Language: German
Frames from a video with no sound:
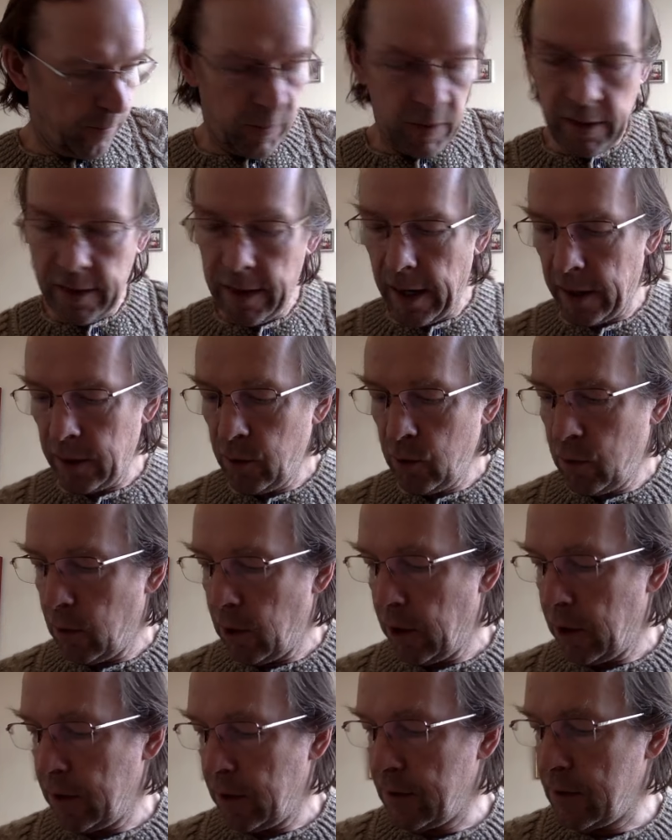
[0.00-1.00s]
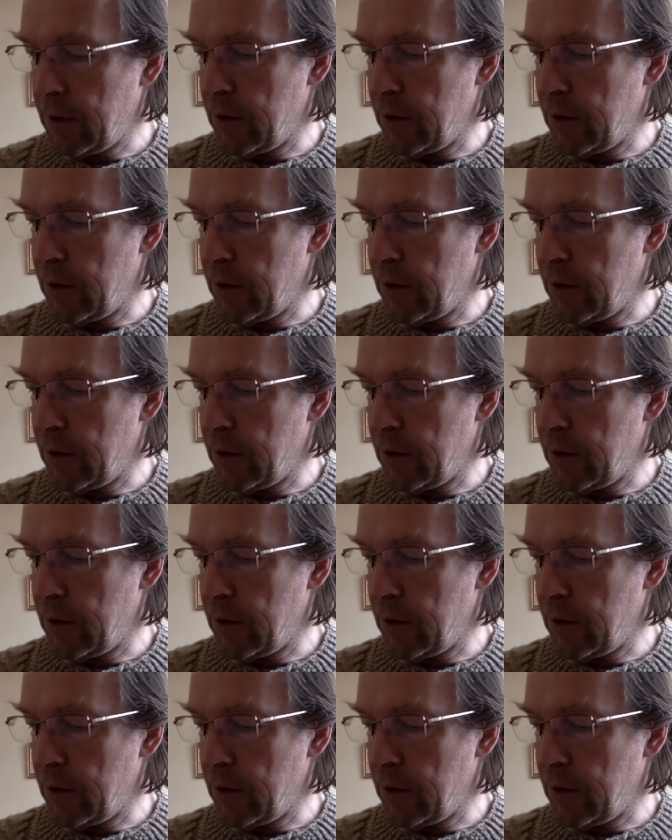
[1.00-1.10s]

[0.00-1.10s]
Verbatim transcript: Januar